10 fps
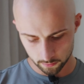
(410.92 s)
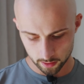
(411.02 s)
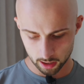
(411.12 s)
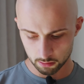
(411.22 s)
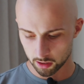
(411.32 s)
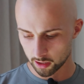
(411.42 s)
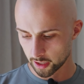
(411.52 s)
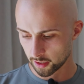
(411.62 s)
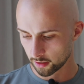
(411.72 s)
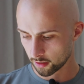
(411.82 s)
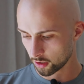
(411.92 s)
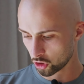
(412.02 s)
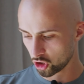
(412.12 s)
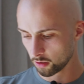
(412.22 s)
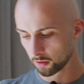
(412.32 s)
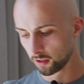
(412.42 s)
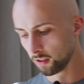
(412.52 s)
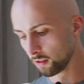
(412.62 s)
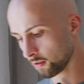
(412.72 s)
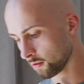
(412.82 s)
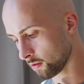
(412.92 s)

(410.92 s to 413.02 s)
Wir haben hier eine GMT.